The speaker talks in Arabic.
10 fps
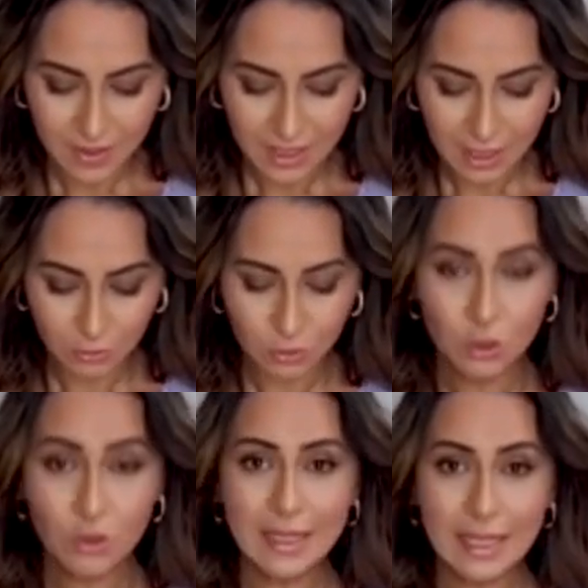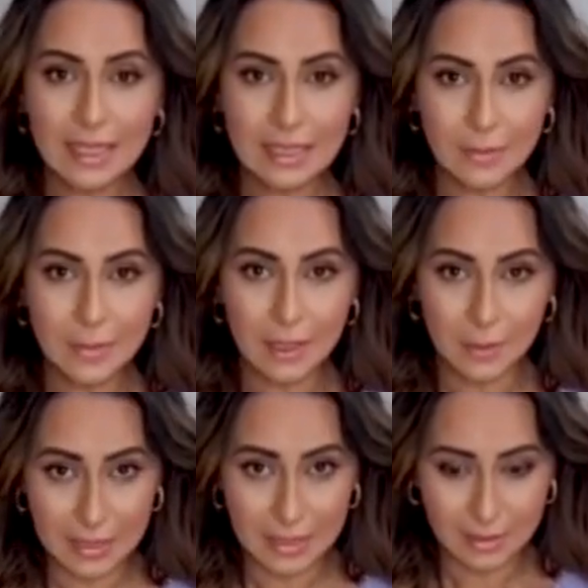تناخذوا جوج معلقات كبار
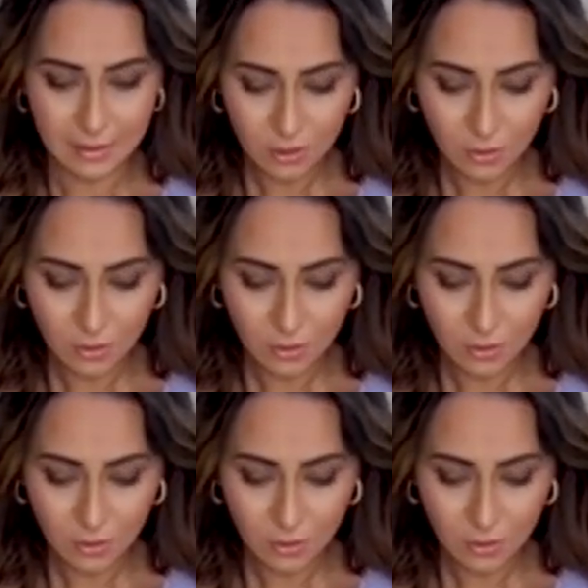من العسل